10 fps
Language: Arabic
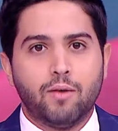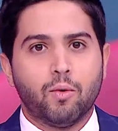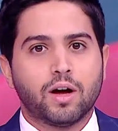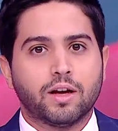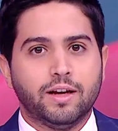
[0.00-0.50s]

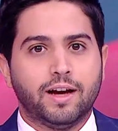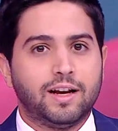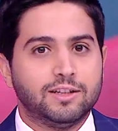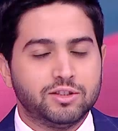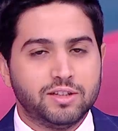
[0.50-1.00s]
الواقع
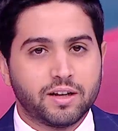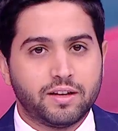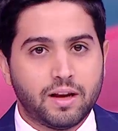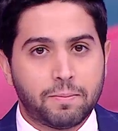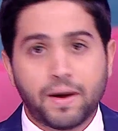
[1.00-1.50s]
على
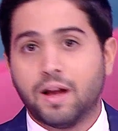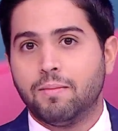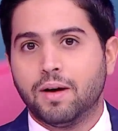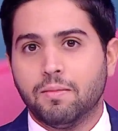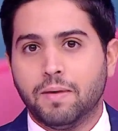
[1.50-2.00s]
جزيرة
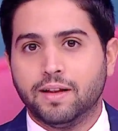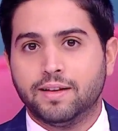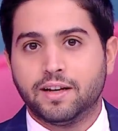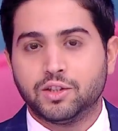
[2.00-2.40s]
لابالما بعد